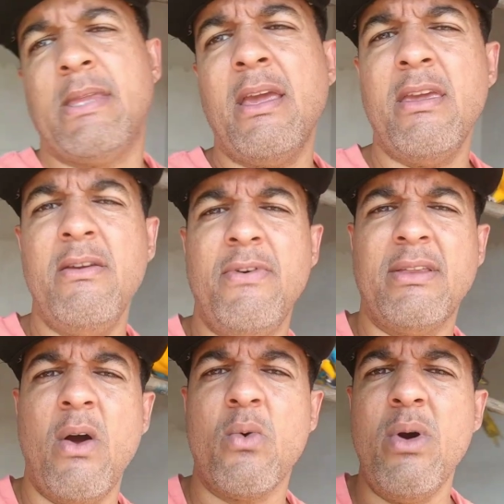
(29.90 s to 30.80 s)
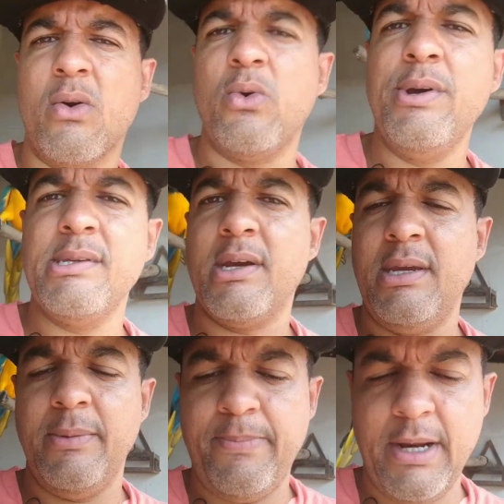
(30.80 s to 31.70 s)
tem que inventar alguma coisa
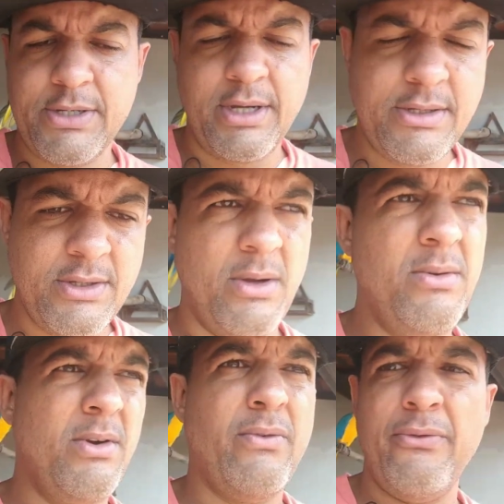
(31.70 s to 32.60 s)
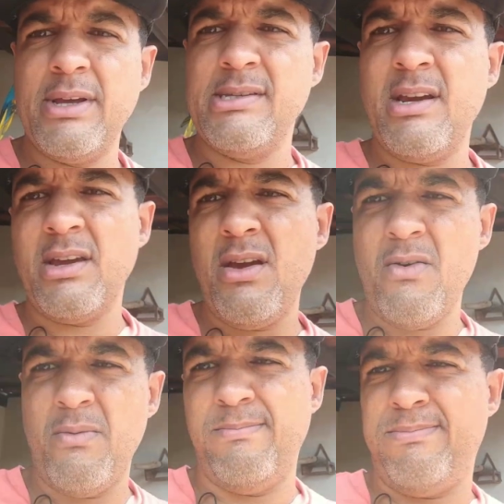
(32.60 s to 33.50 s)
aqui pra gente, então eu vou fazer aqui,
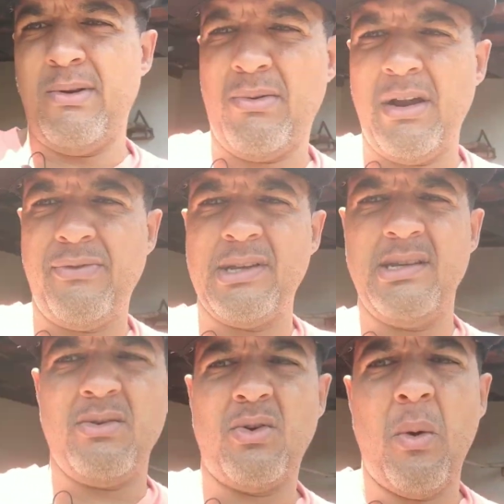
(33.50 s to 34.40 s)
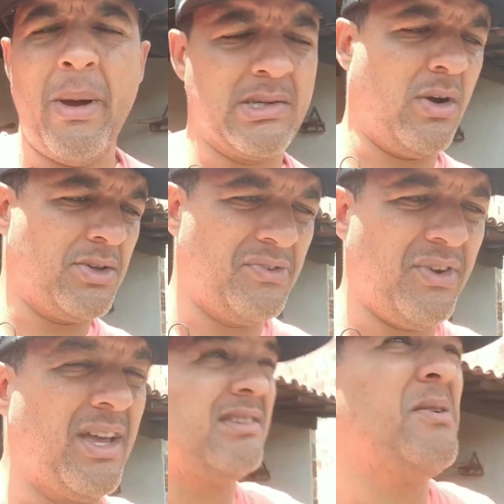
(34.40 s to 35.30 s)
procurar fazer o que eu mais gosto de
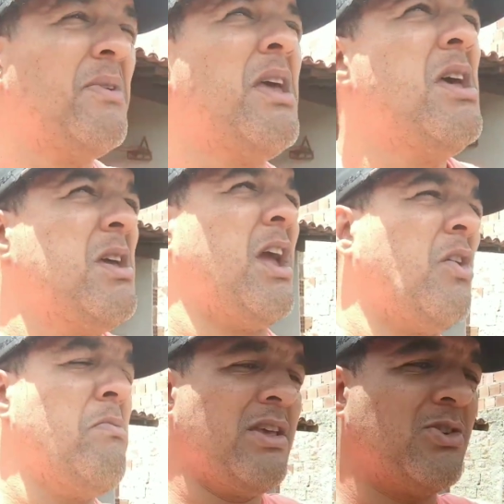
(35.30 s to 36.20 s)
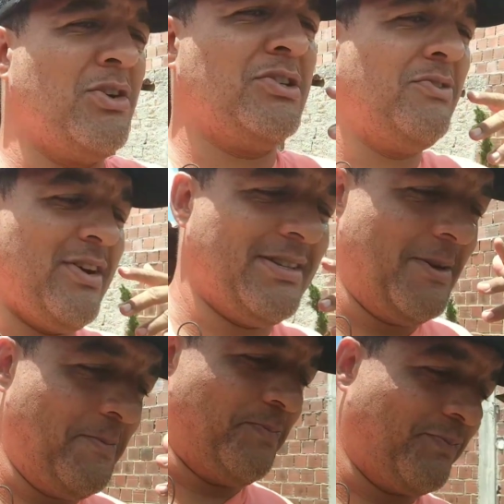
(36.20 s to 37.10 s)
fazer. O que eu mais gosto de fazer